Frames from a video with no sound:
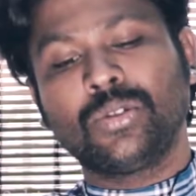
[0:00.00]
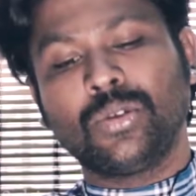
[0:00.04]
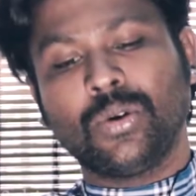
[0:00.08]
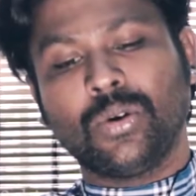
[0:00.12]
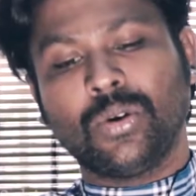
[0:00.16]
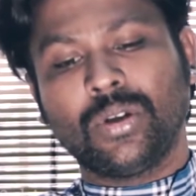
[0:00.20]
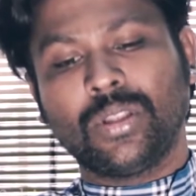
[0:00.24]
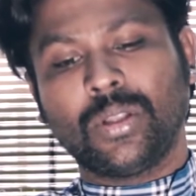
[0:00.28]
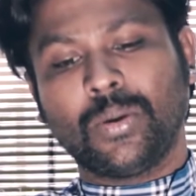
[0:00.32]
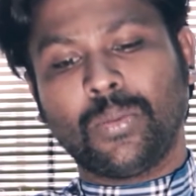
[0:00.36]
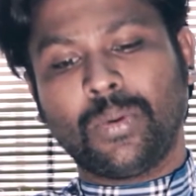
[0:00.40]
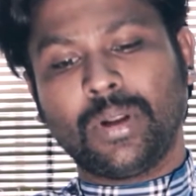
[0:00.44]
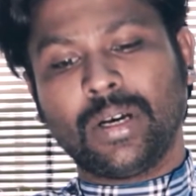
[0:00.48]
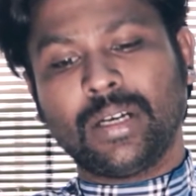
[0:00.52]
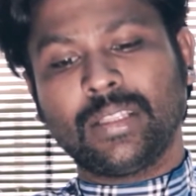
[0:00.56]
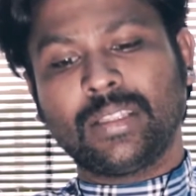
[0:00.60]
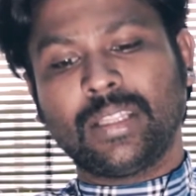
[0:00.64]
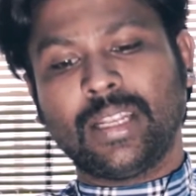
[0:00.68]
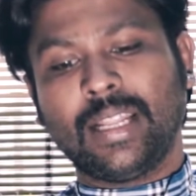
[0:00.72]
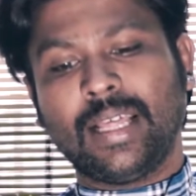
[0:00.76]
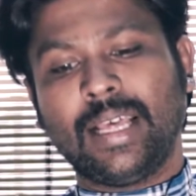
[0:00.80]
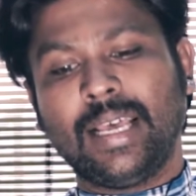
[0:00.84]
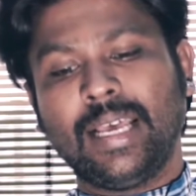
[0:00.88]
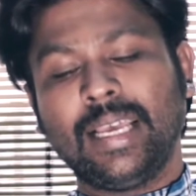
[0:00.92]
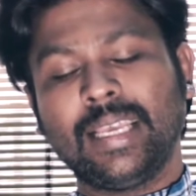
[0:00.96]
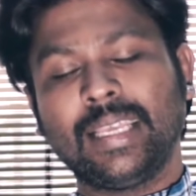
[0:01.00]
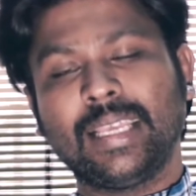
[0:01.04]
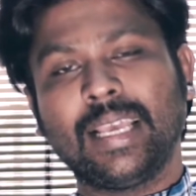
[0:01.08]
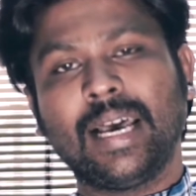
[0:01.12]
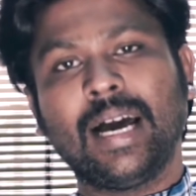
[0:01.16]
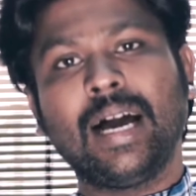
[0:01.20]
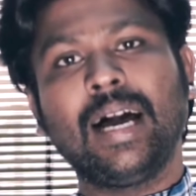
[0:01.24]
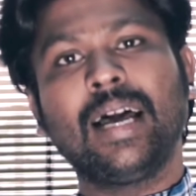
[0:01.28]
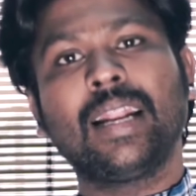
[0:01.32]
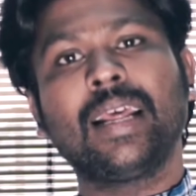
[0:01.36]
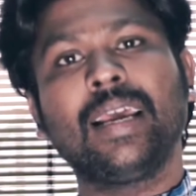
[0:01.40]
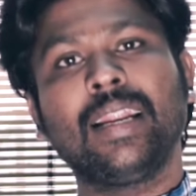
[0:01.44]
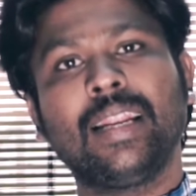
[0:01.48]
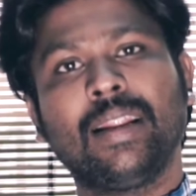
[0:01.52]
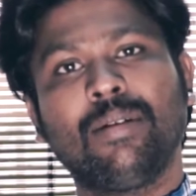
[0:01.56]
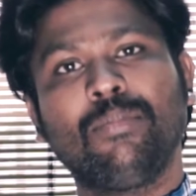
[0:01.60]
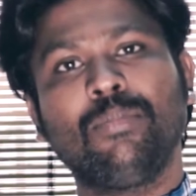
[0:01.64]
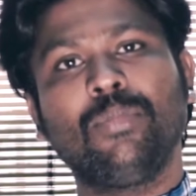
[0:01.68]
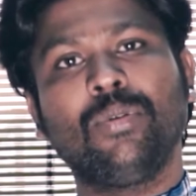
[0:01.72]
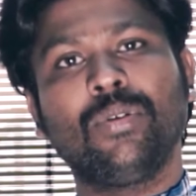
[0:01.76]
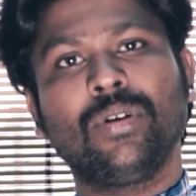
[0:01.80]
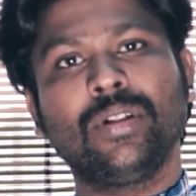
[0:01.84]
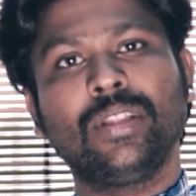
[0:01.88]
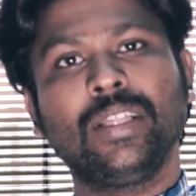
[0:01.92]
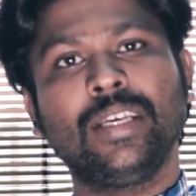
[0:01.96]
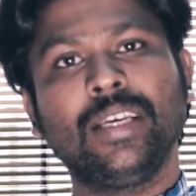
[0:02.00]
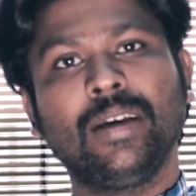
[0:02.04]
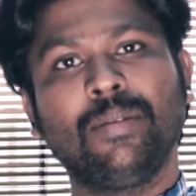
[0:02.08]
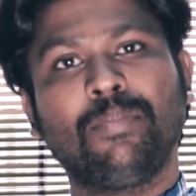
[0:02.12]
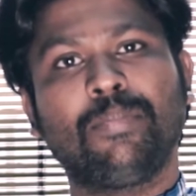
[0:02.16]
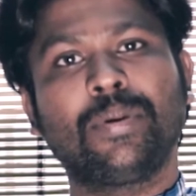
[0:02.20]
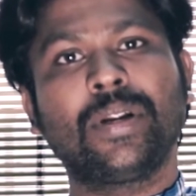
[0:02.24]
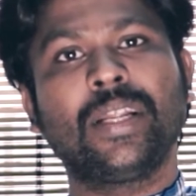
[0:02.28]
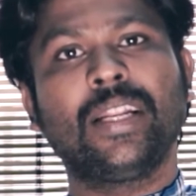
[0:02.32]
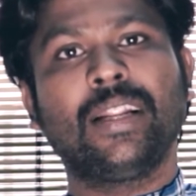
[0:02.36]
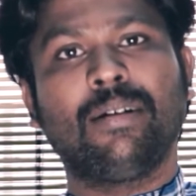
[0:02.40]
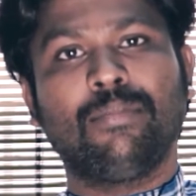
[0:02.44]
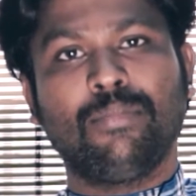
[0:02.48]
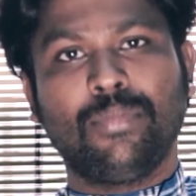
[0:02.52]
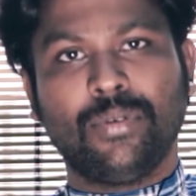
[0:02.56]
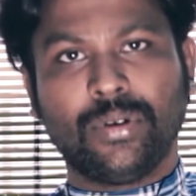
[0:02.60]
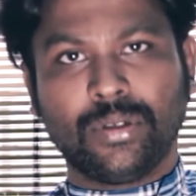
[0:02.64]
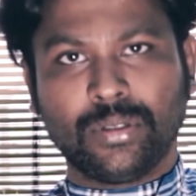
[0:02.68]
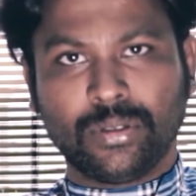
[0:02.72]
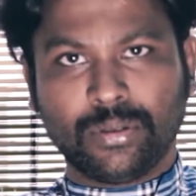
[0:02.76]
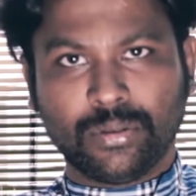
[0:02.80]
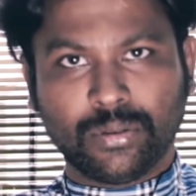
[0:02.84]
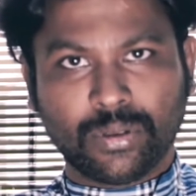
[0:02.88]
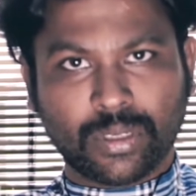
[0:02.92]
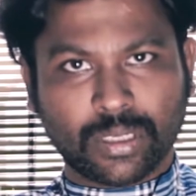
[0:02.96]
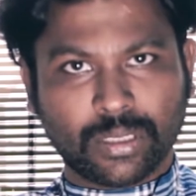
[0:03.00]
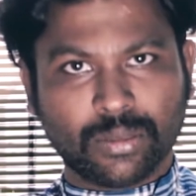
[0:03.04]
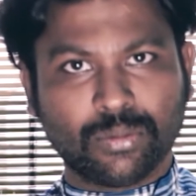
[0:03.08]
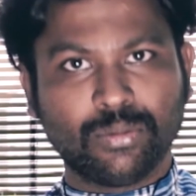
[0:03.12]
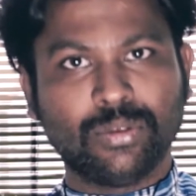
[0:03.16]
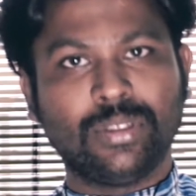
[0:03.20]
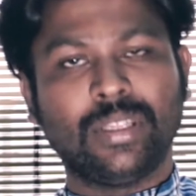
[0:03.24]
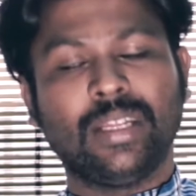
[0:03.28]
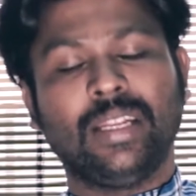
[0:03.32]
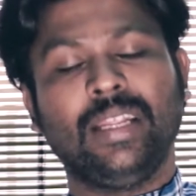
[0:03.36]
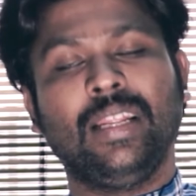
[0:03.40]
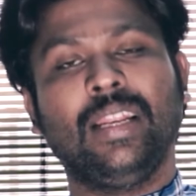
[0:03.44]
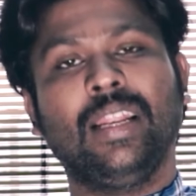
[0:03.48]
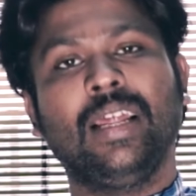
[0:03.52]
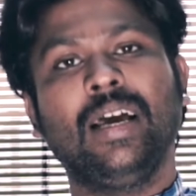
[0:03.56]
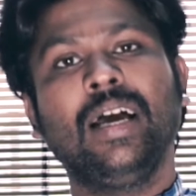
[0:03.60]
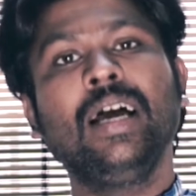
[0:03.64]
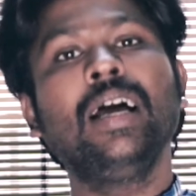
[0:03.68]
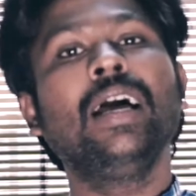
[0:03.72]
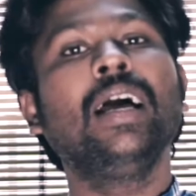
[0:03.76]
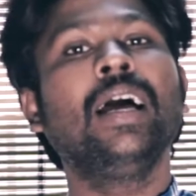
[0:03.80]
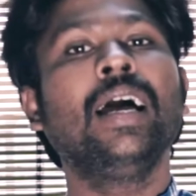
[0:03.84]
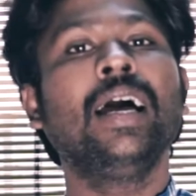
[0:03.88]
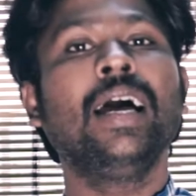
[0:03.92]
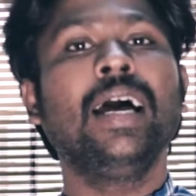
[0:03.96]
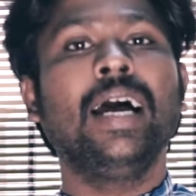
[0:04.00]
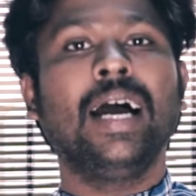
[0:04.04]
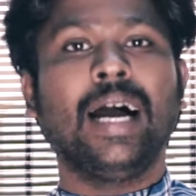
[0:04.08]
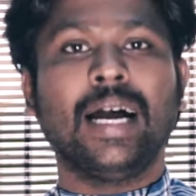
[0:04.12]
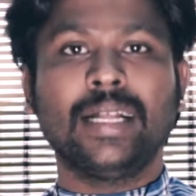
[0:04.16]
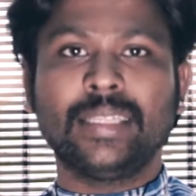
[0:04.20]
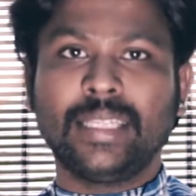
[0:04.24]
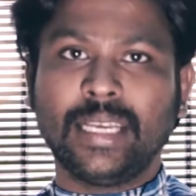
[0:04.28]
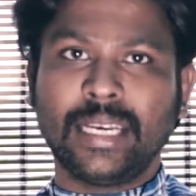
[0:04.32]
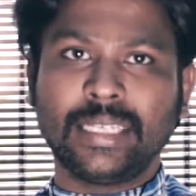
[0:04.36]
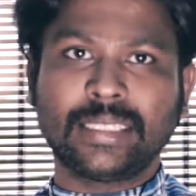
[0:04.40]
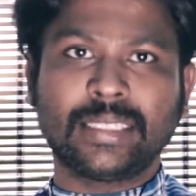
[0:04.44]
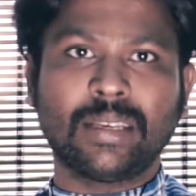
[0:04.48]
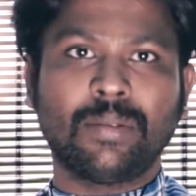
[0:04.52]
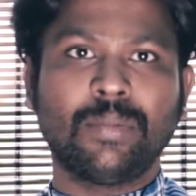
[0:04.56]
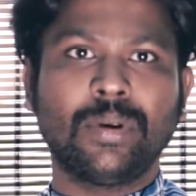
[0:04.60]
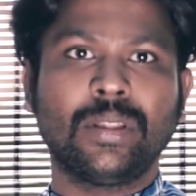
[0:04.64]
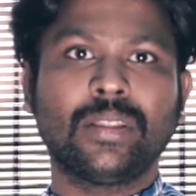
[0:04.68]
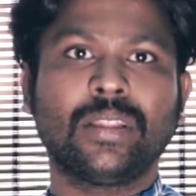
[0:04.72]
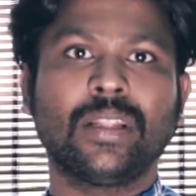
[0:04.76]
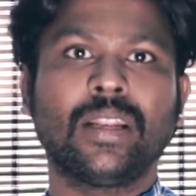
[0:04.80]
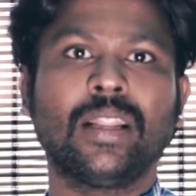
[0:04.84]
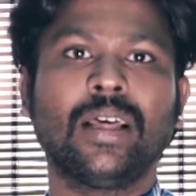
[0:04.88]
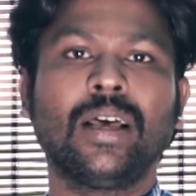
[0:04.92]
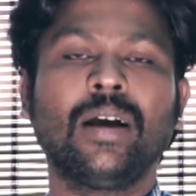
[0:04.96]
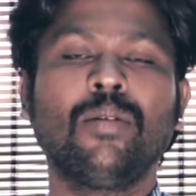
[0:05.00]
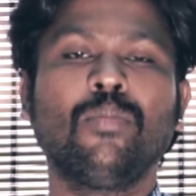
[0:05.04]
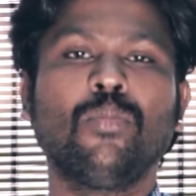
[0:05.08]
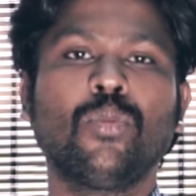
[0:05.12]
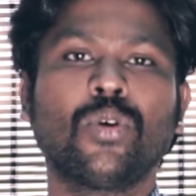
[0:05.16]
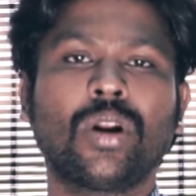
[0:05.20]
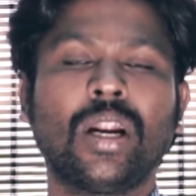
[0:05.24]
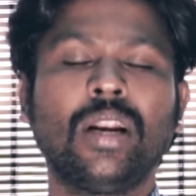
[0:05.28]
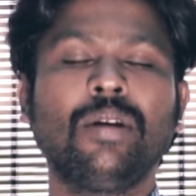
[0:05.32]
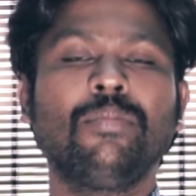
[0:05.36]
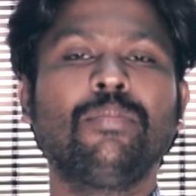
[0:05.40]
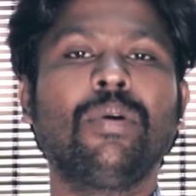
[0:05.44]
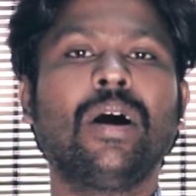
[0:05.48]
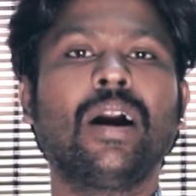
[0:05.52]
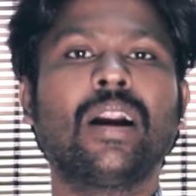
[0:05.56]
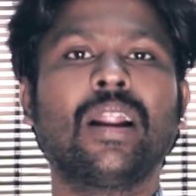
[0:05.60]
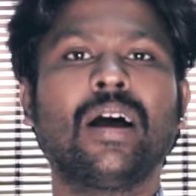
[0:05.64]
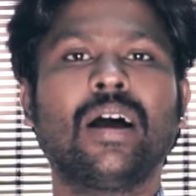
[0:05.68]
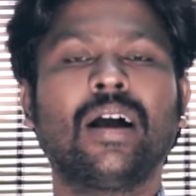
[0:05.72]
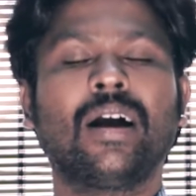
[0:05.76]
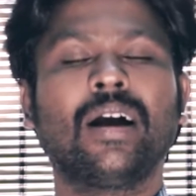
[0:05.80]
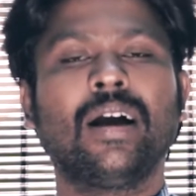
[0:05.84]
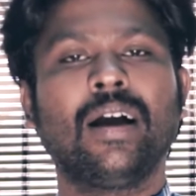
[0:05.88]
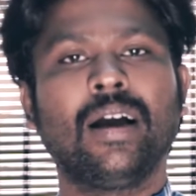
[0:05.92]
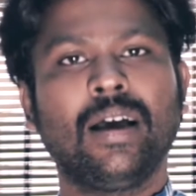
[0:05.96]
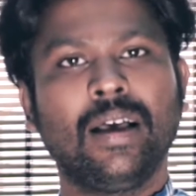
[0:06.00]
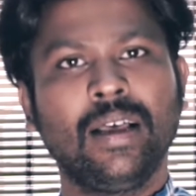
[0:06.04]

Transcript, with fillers: ஸோ இந்த உலகத்தில் யாரை நம்புவது எப்படி நம்புவதுன்றதும் தெரியல அதே சமயத்தில் முரண்பாடாக